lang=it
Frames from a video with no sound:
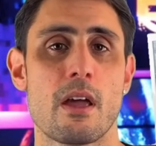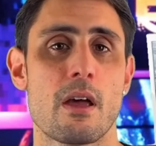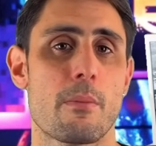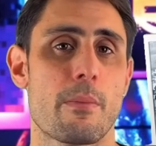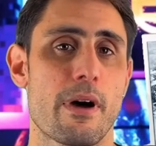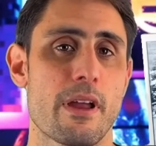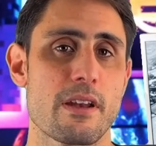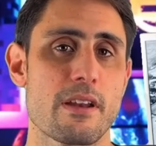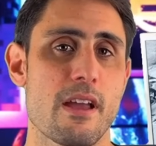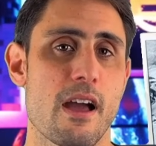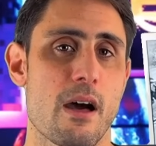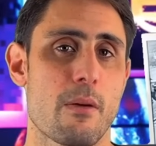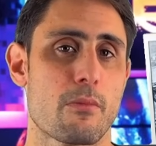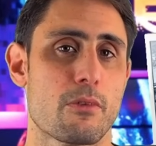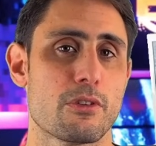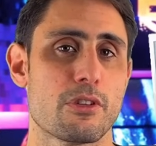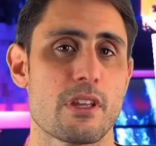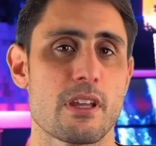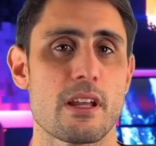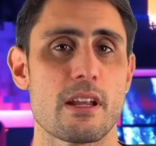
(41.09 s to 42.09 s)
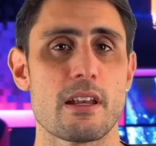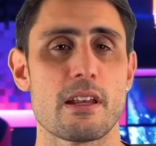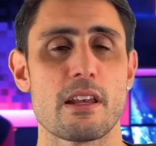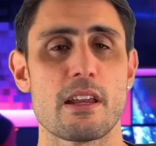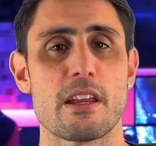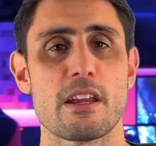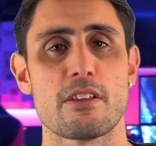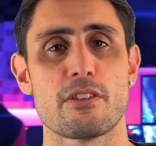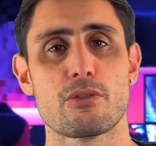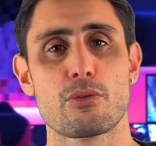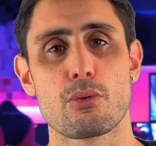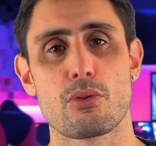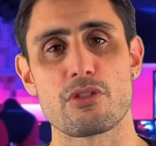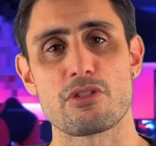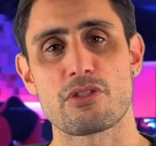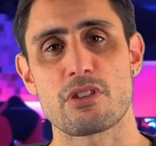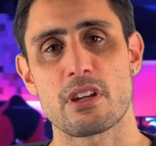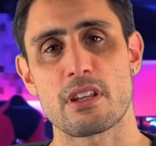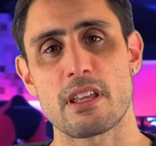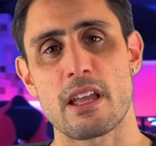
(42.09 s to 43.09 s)
parliamo delle enduro
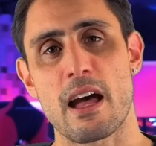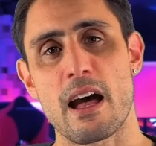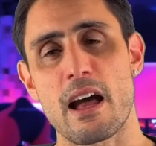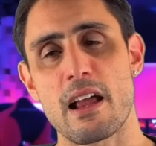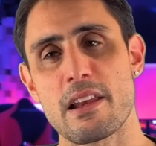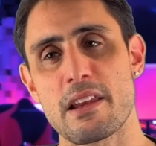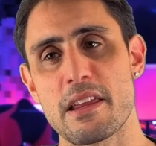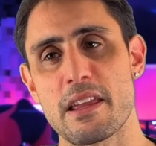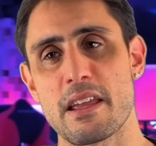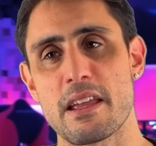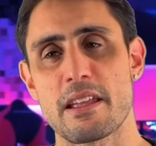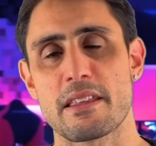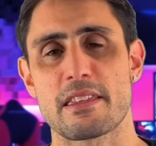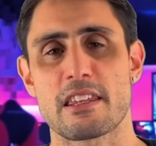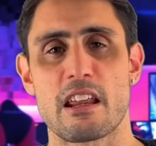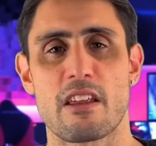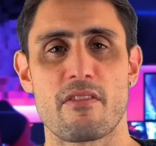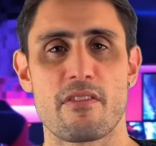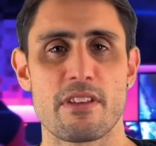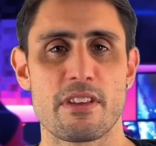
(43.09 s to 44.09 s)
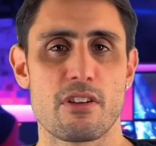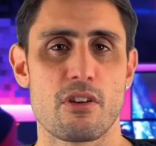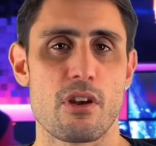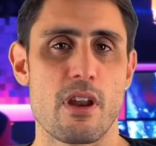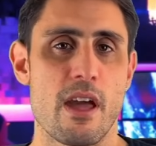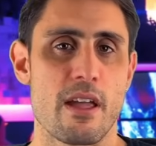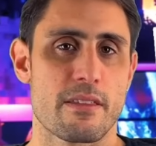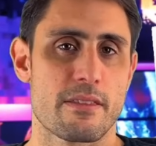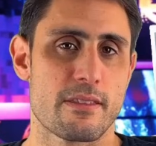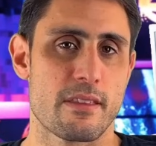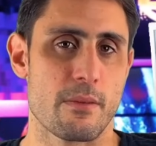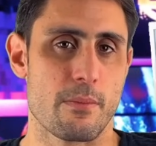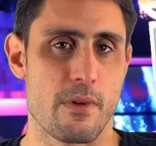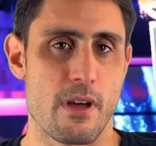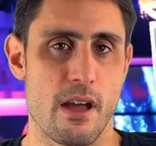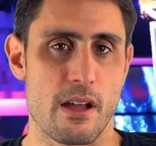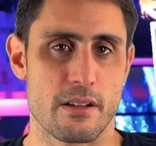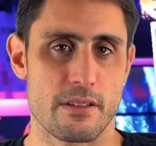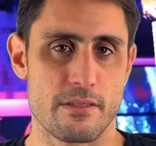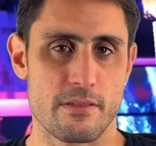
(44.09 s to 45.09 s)
stradali tra virgolette
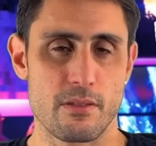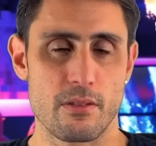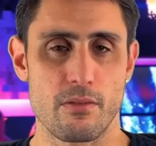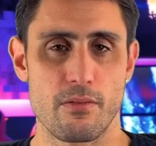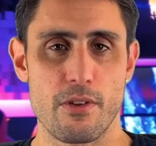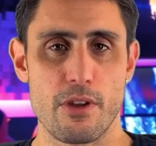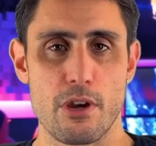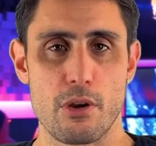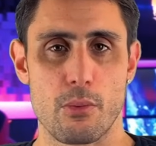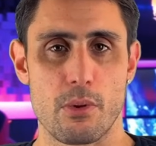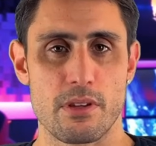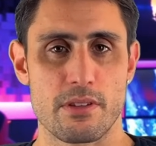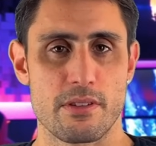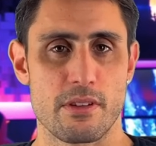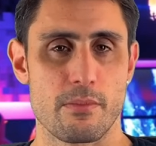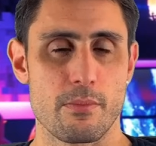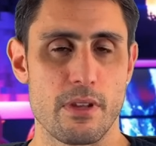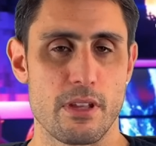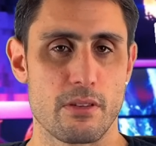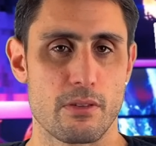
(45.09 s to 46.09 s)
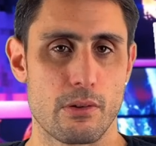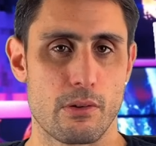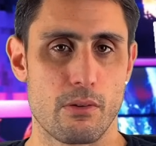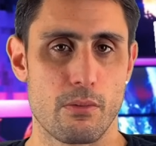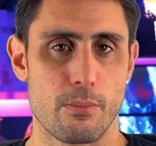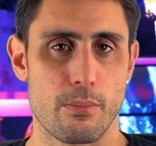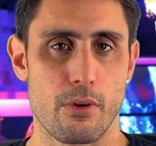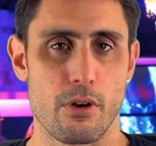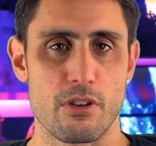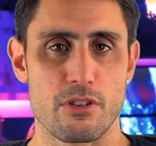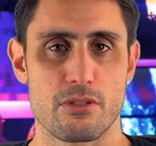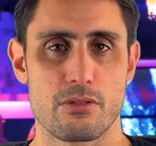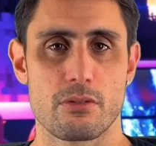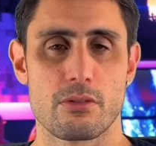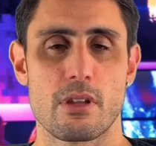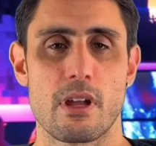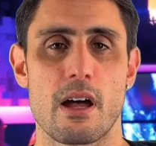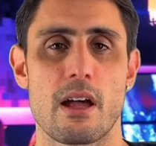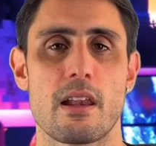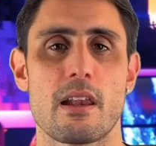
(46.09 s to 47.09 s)
maxi, ovvero quel segmento composto
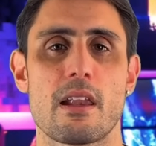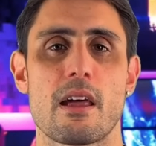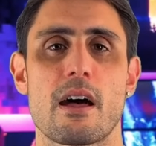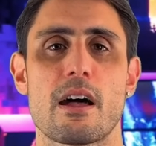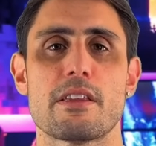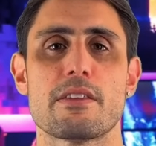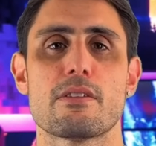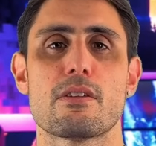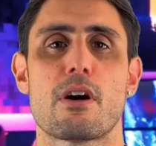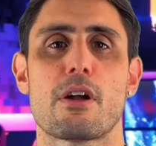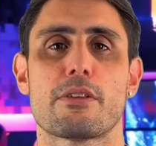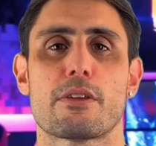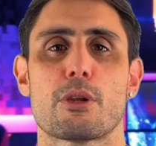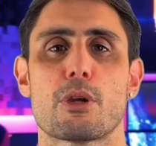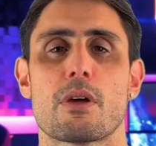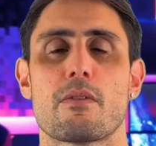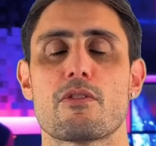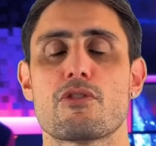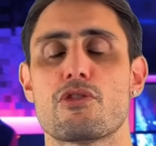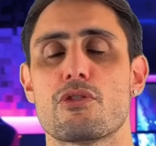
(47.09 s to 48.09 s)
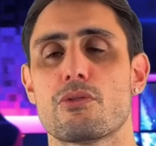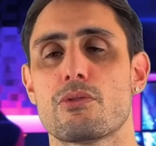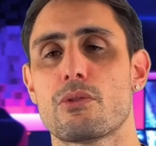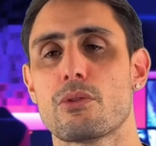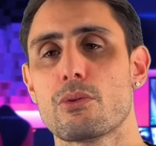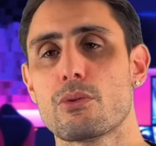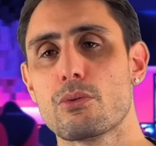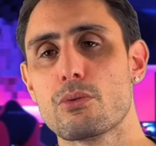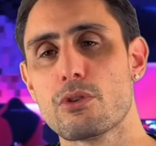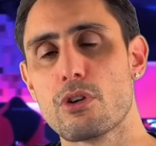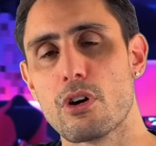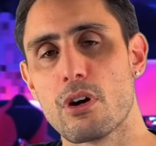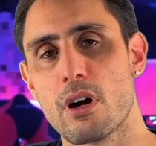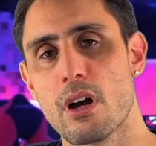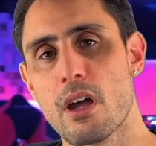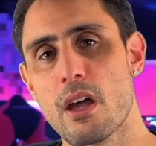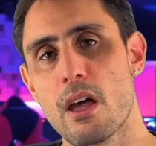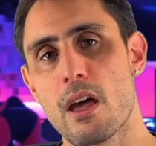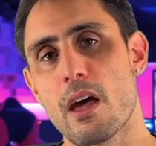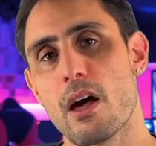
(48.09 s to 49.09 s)
dalla Northern 901,